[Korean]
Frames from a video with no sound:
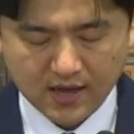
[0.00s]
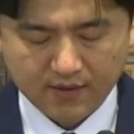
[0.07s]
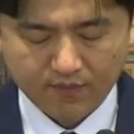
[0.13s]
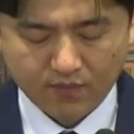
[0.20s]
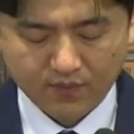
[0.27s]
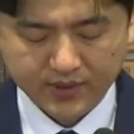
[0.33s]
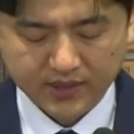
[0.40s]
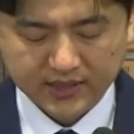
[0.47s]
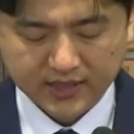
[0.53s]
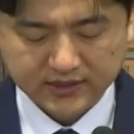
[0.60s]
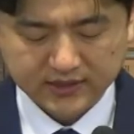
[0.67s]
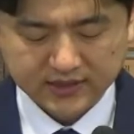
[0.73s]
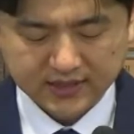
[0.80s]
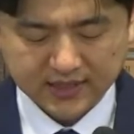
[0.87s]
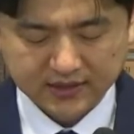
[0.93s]
몸이
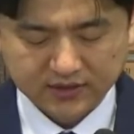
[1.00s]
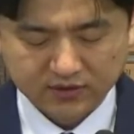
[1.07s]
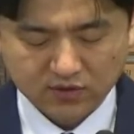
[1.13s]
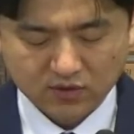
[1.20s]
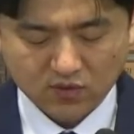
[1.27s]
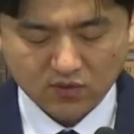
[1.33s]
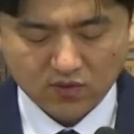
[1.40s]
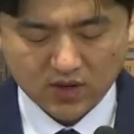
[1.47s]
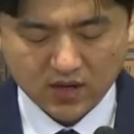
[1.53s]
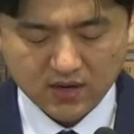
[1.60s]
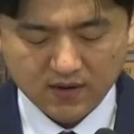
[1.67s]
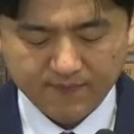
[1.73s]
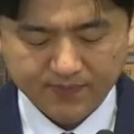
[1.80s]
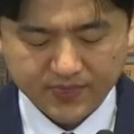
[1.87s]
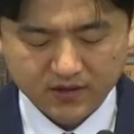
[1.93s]
다시 사는
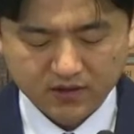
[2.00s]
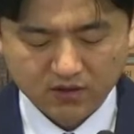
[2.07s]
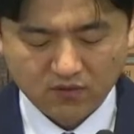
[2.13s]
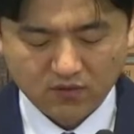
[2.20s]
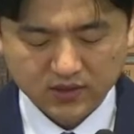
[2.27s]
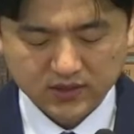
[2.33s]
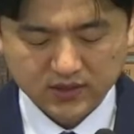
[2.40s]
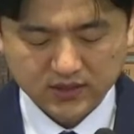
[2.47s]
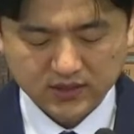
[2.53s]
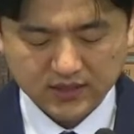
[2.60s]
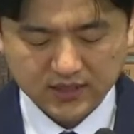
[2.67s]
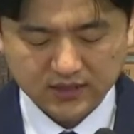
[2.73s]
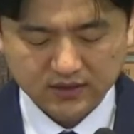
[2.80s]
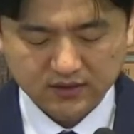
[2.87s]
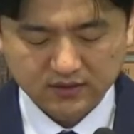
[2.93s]
것과 영원히
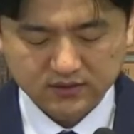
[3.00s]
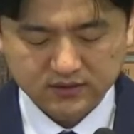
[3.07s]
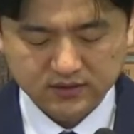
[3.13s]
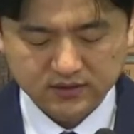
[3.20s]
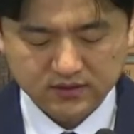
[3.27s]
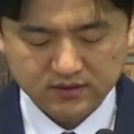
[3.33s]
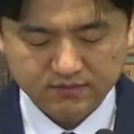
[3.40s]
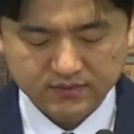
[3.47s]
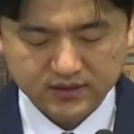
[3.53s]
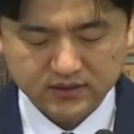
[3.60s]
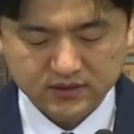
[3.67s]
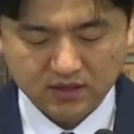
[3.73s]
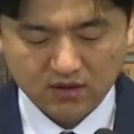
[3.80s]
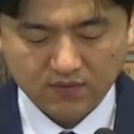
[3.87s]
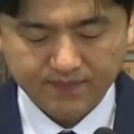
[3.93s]
사는 것을
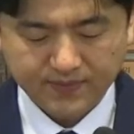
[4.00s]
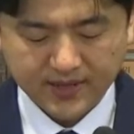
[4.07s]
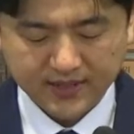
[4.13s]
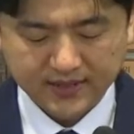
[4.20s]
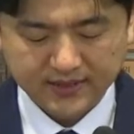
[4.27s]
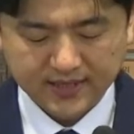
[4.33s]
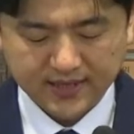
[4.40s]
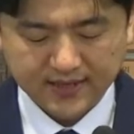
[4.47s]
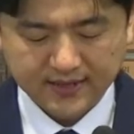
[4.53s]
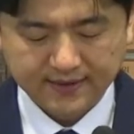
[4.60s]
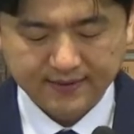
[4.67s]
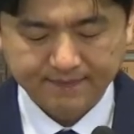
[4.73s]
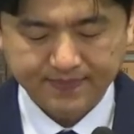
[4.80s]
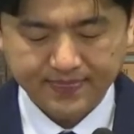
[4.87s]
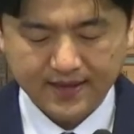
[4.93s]
믿사옵나이다.